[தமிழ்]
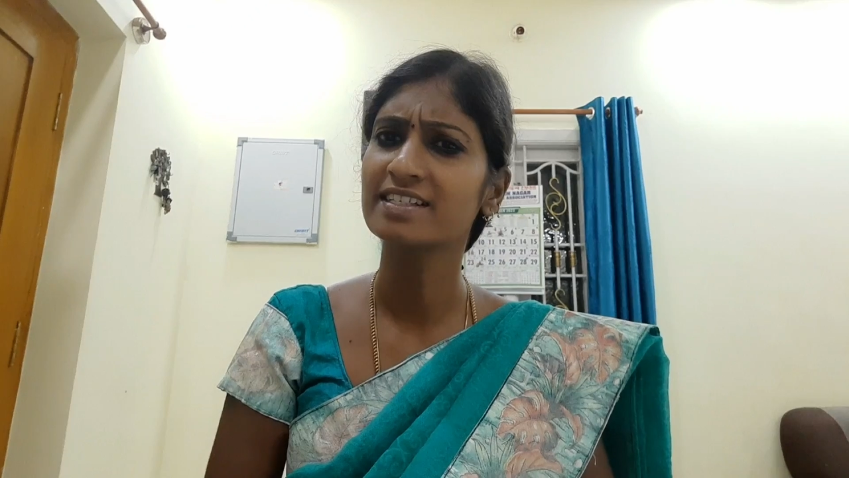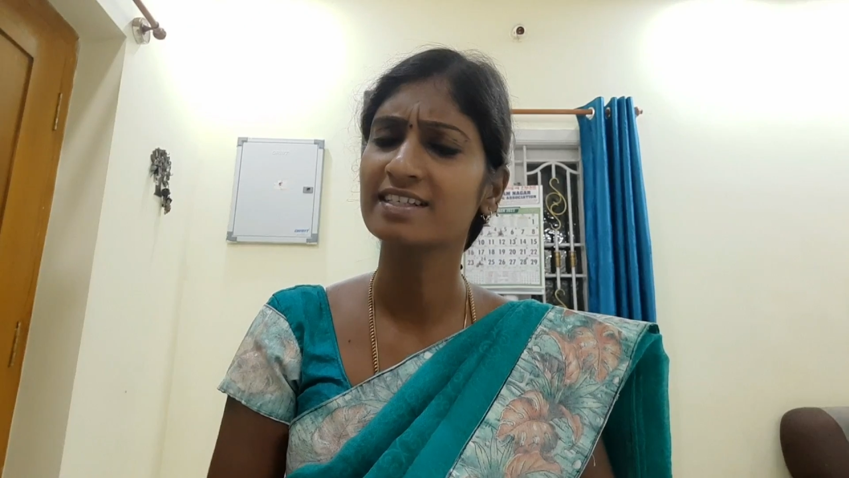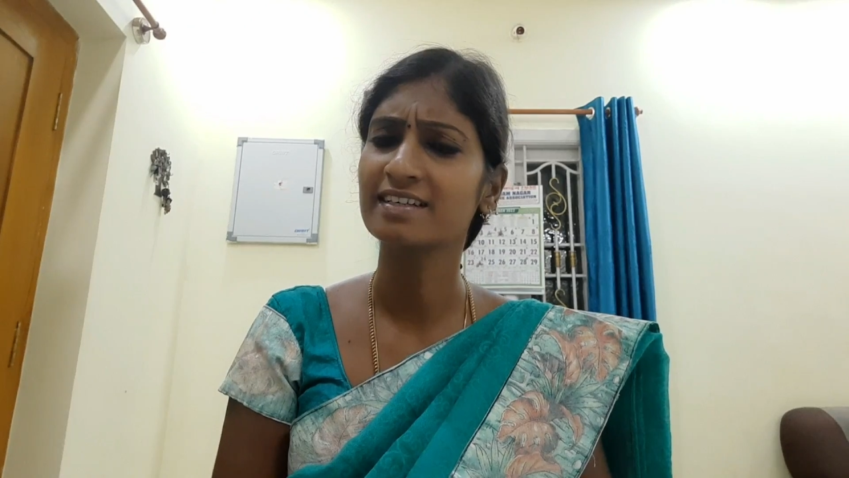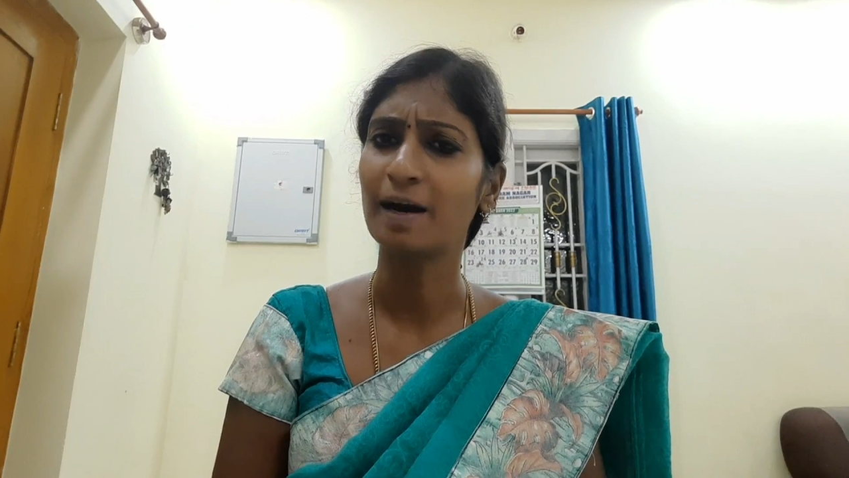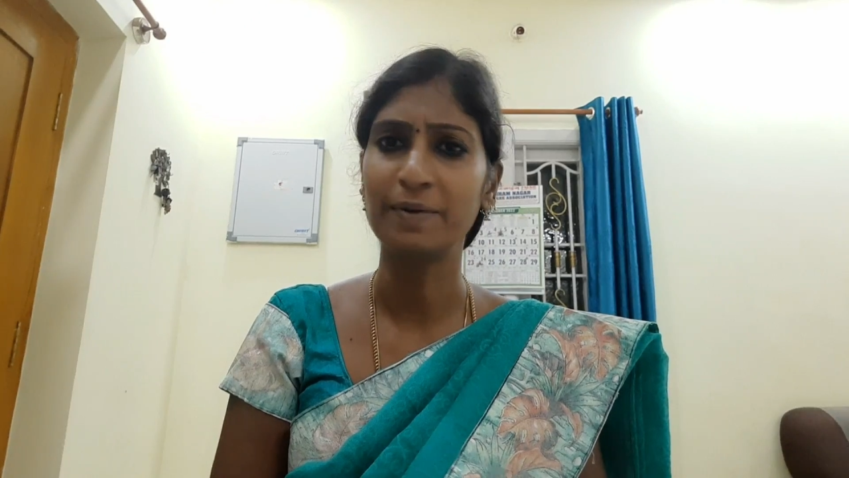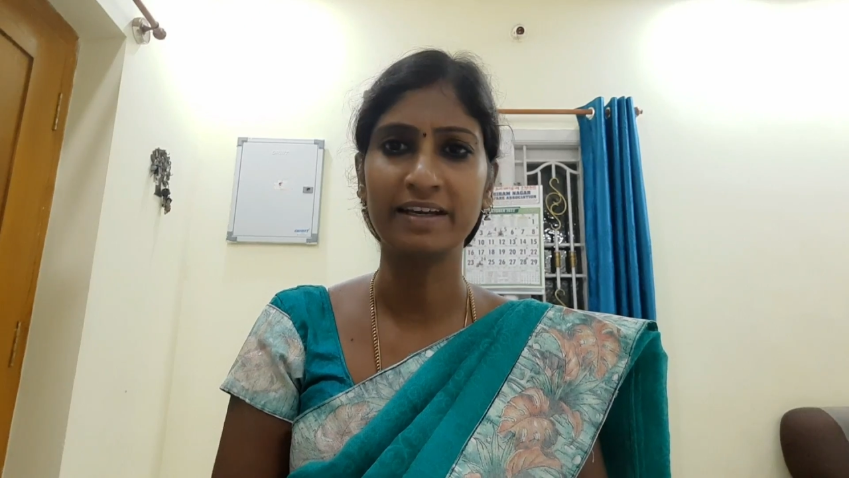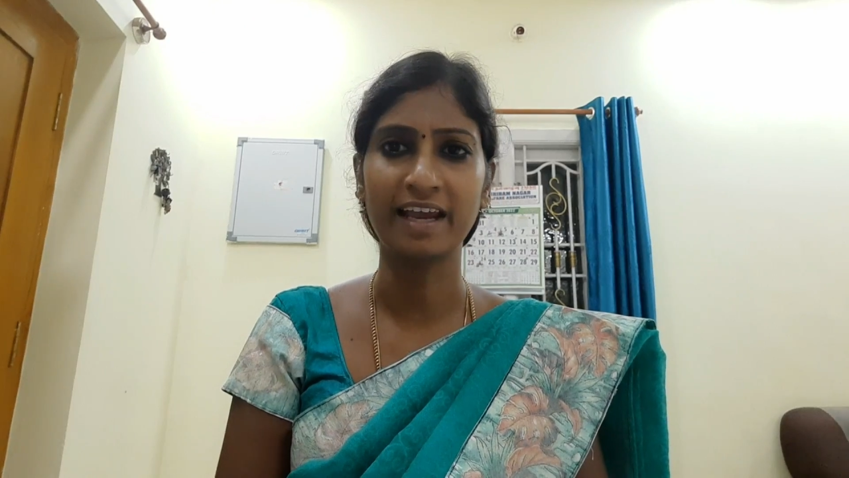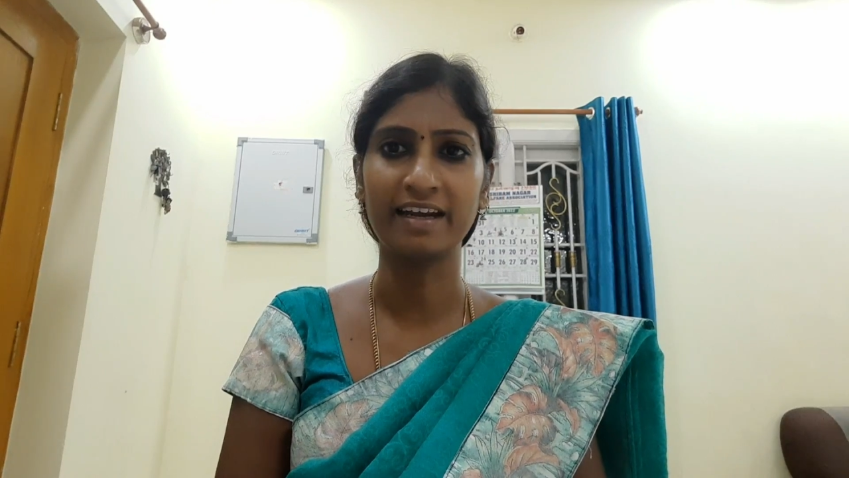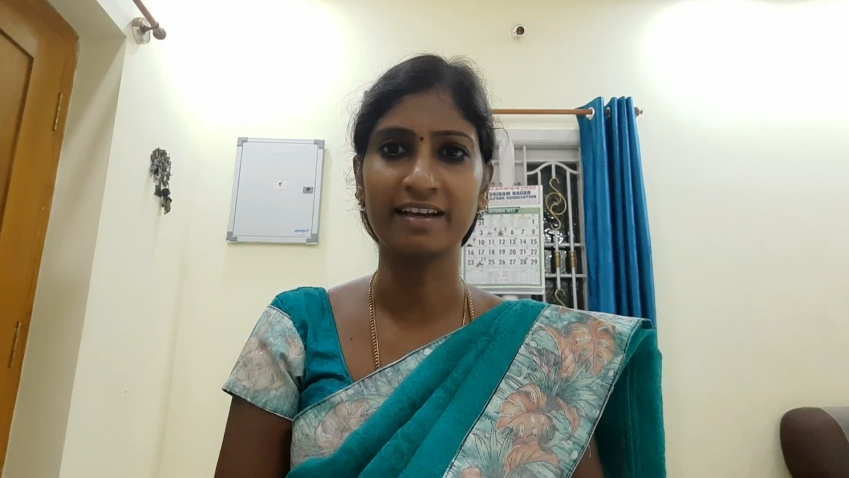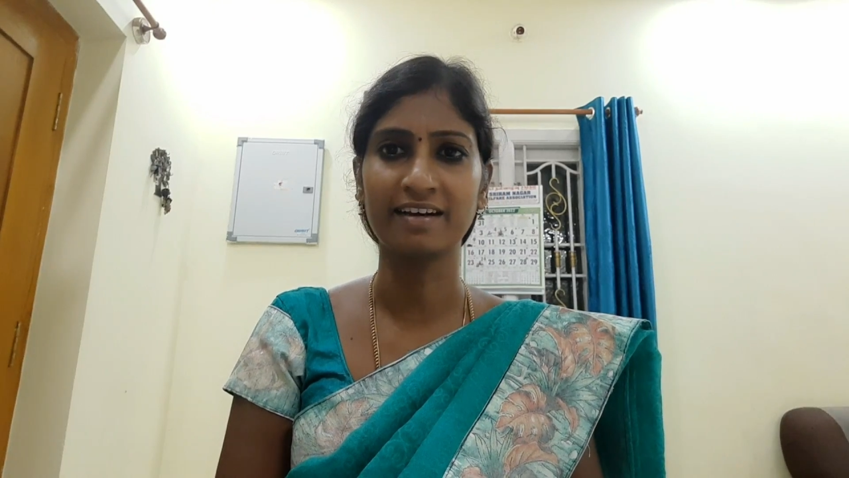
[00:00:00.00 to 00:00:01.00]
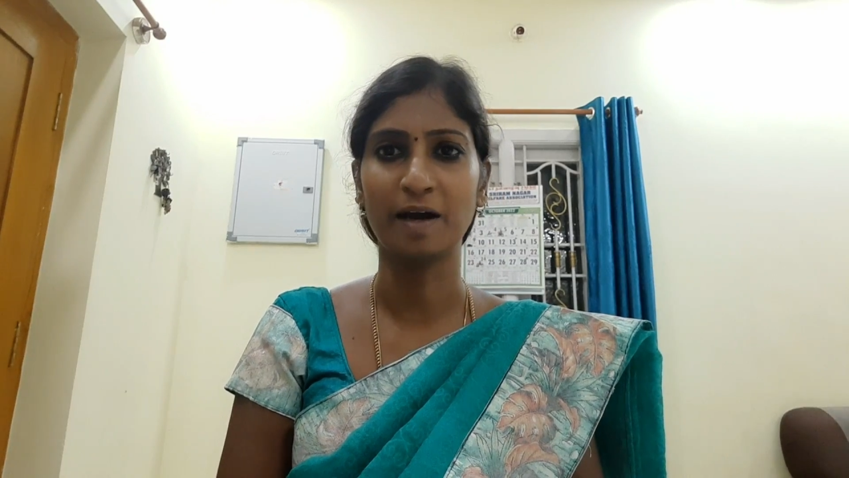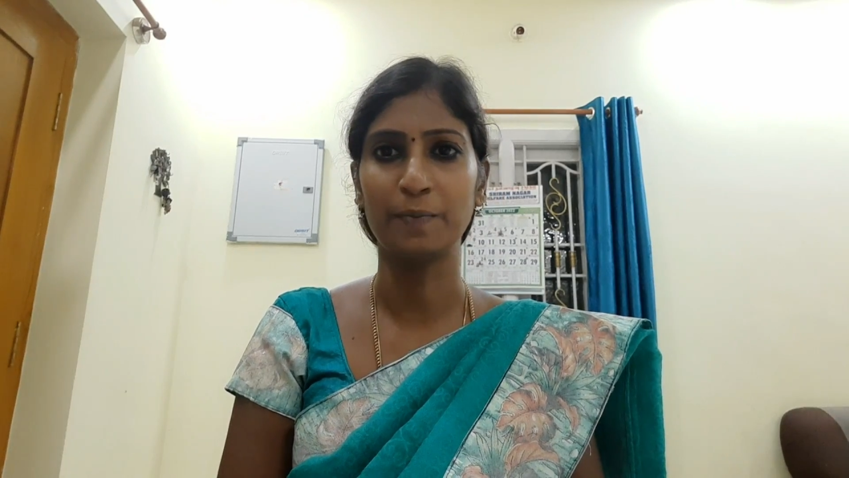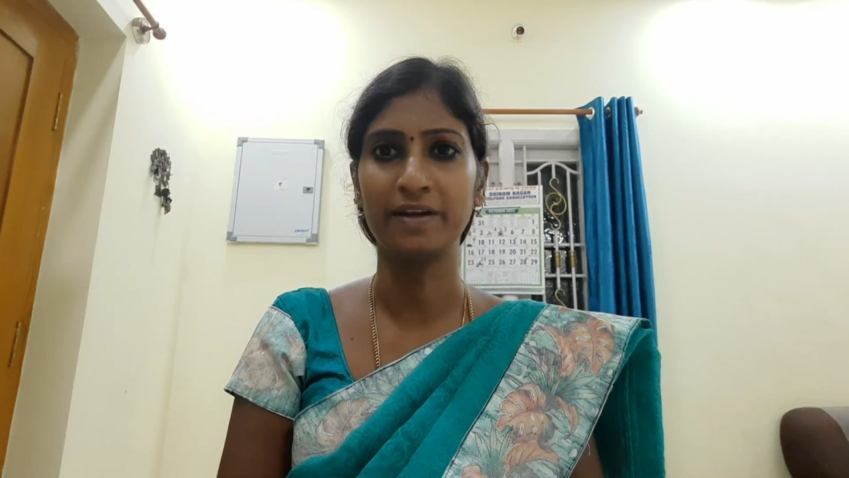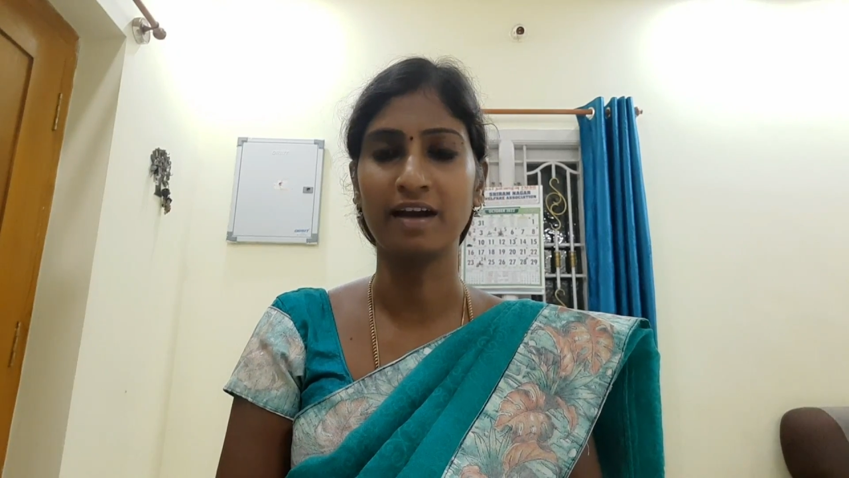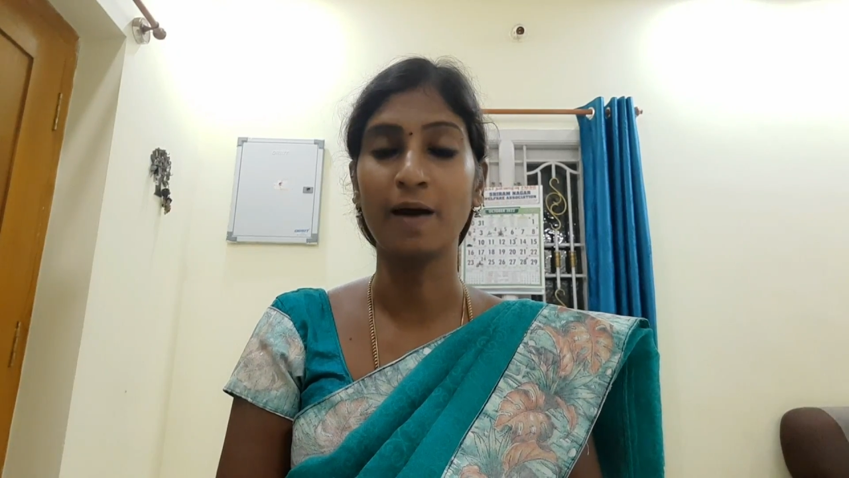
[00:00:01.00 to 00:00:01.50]
ரிஸ்க்கு அப்படின்னு கேட்டிங்க
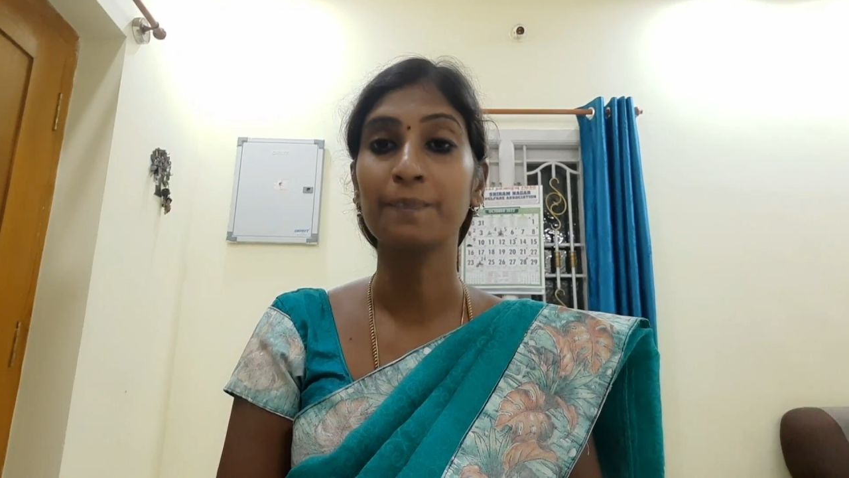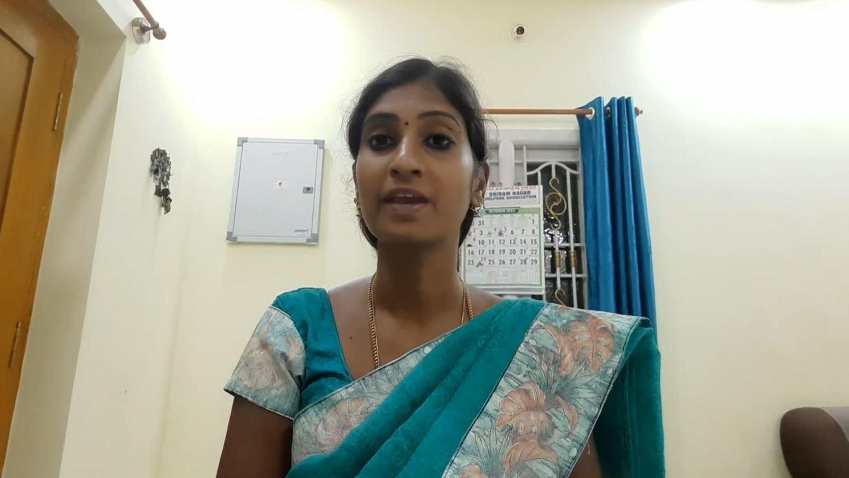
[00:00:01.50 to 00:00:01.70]
அப்படின்னா